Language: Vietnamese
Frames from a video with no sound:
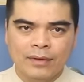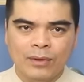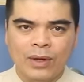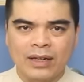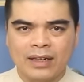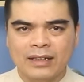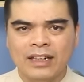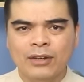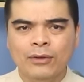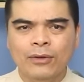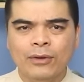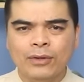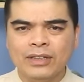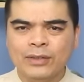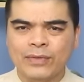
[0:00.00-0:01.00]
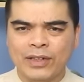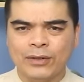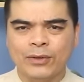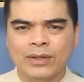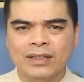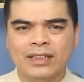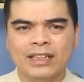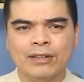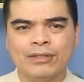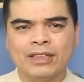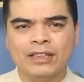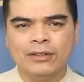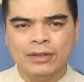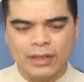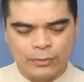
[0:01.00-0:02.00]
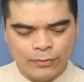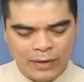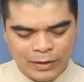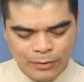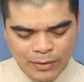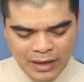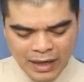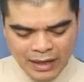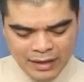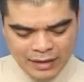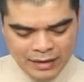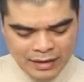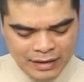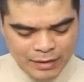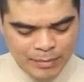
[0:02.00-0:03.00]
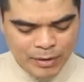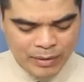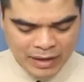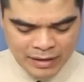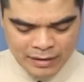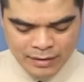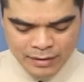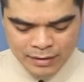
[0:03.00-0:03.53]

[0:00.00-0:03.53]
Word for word: Hoặc là nếu có gì phản đối thì đạo sĩ có thể phản hồi lại cái email này.